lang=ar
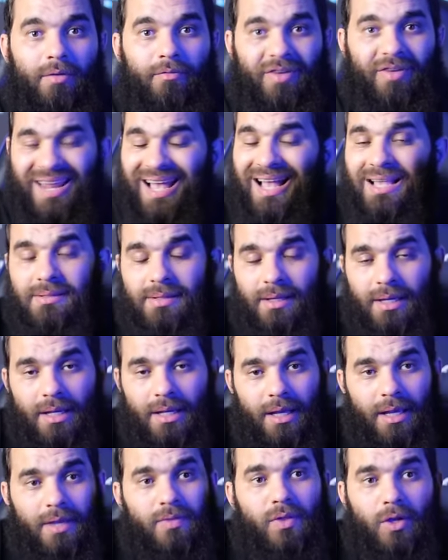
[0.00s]
فأنا عايزك
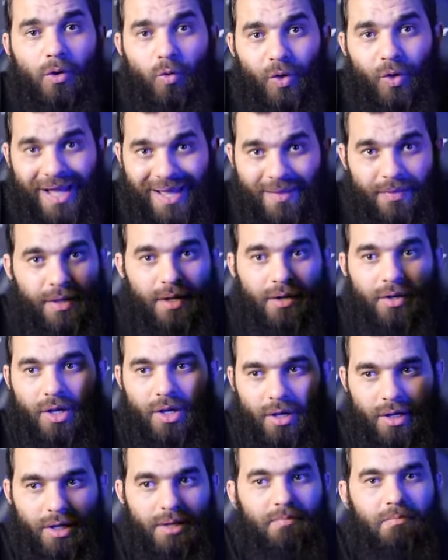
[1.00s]
أنك أنت يكون عندك
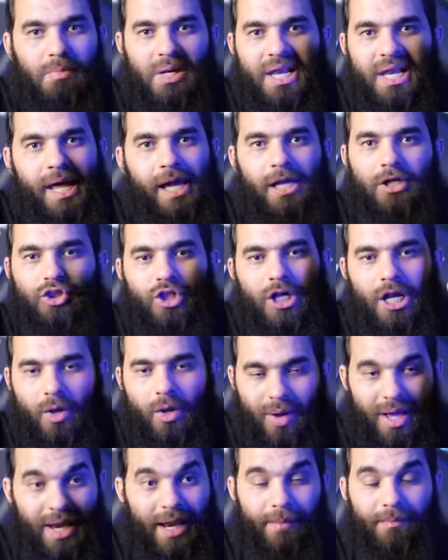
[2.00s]
يقين بالله
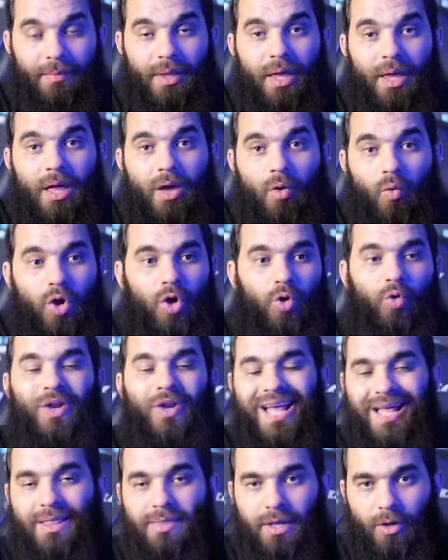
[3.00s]
جل وعلا
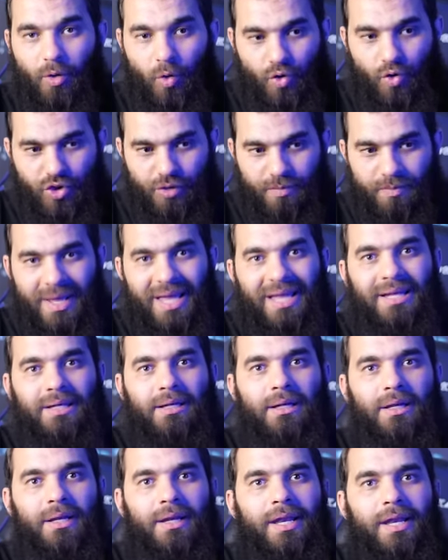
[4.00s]
ويكون عندك حسبان
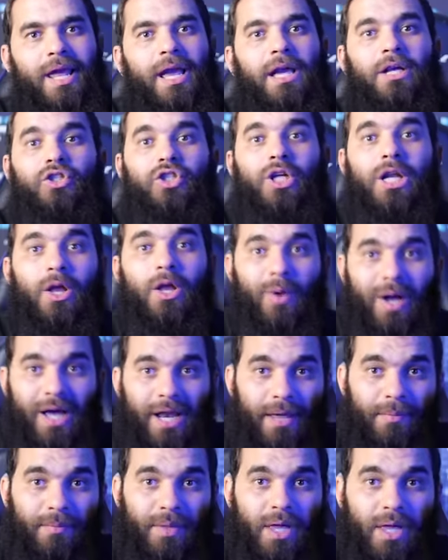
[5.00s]
لله جل
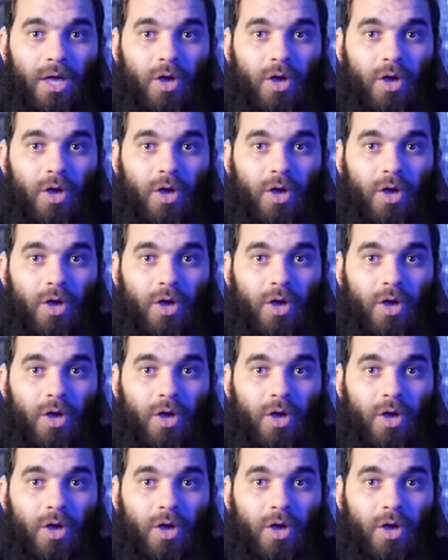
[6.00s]
وعلا